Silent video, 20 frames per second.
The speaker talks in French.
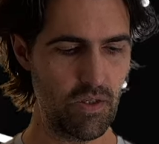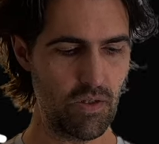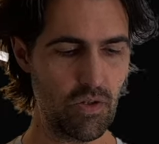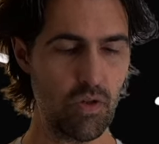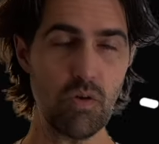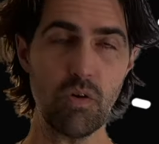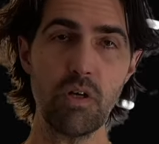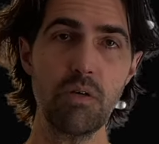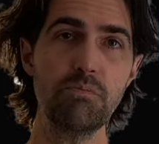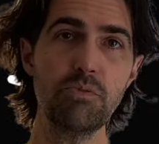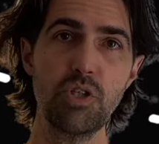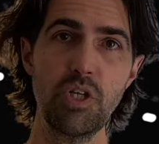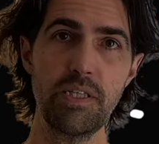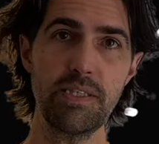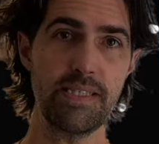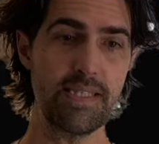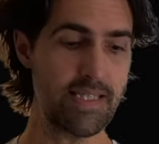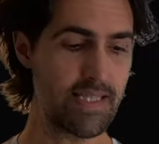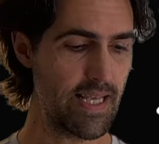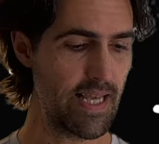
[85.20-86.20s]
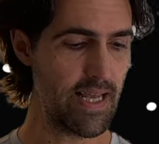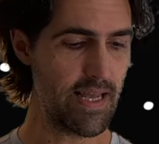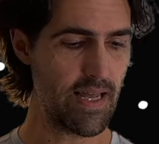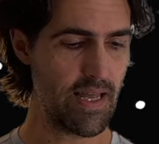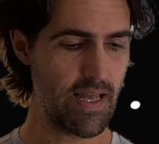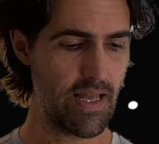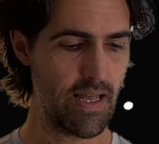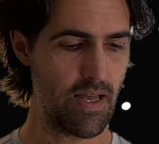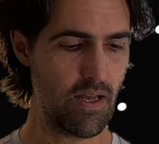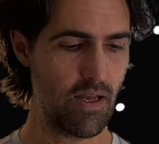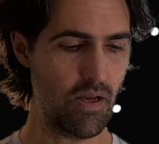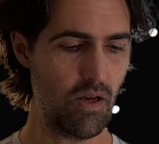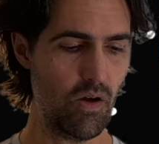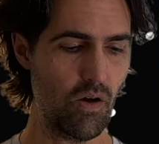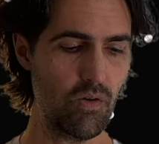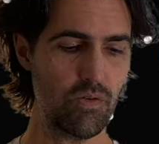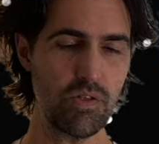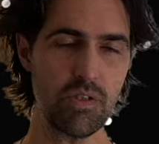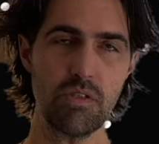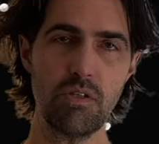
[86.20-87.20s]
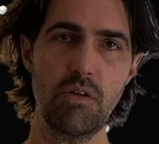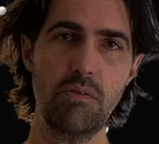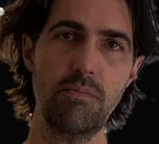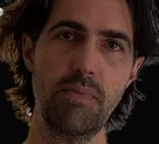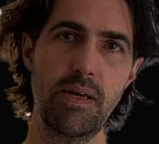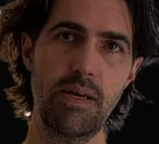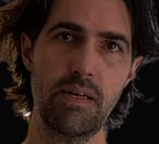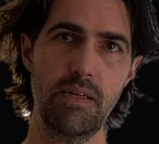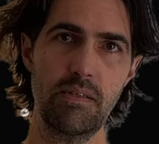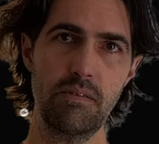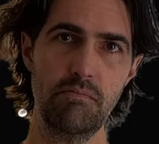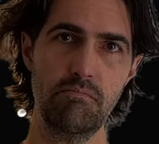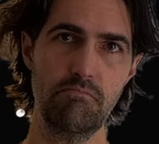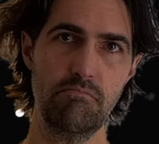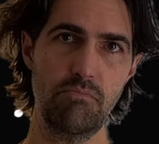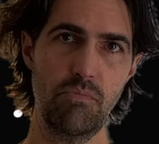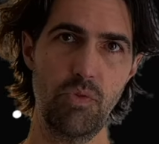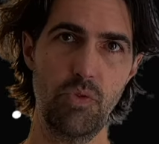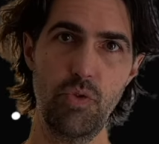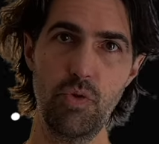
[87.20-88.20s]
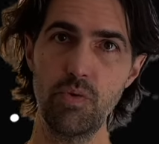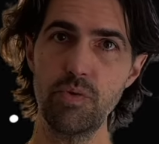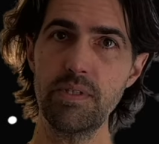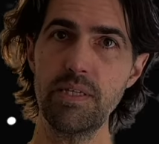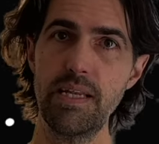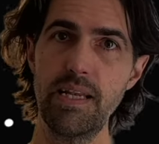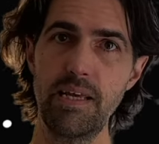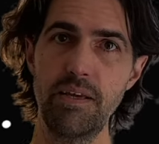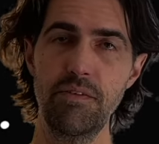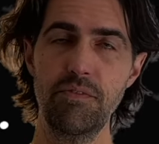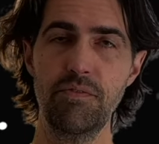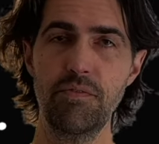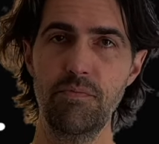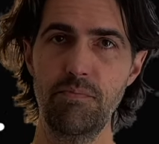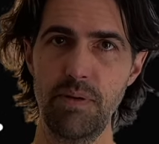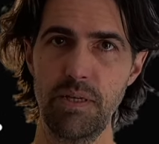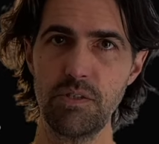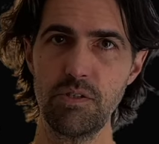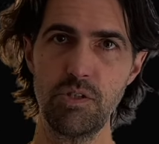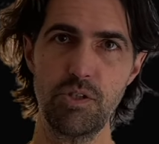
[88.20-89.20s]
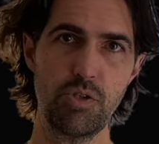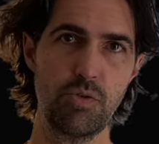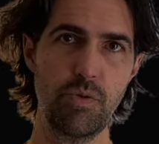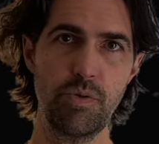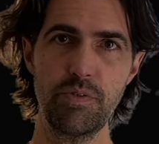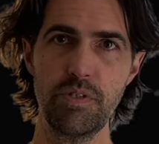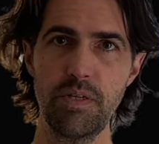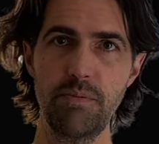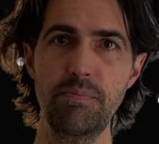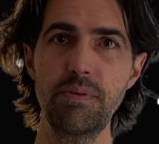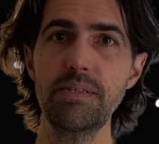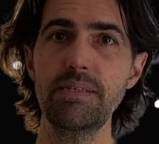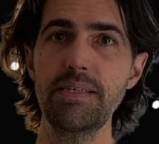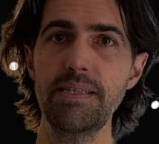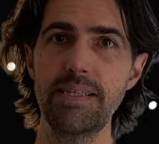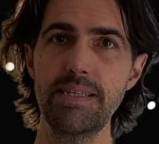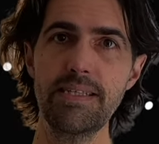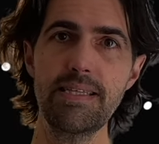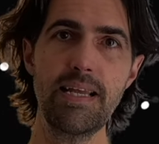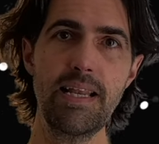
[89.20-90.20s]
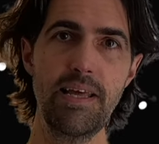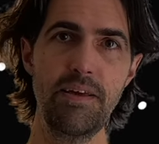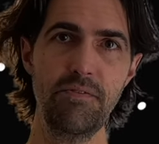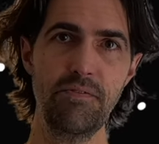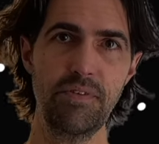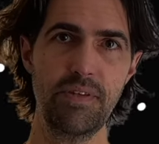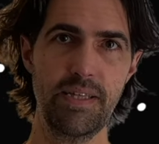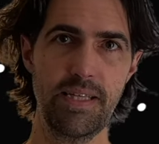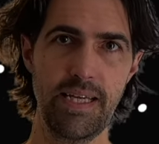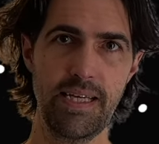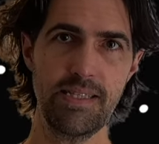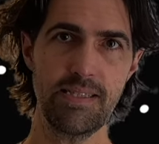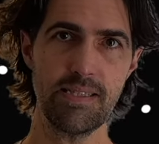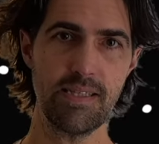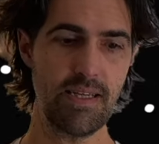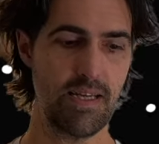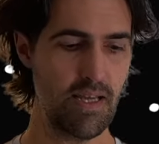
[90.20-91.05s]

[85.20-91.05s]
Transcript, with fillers: Donc, comme je le disais, on a seulement deux élèves parce que je suis un CP, c'est des élèves test.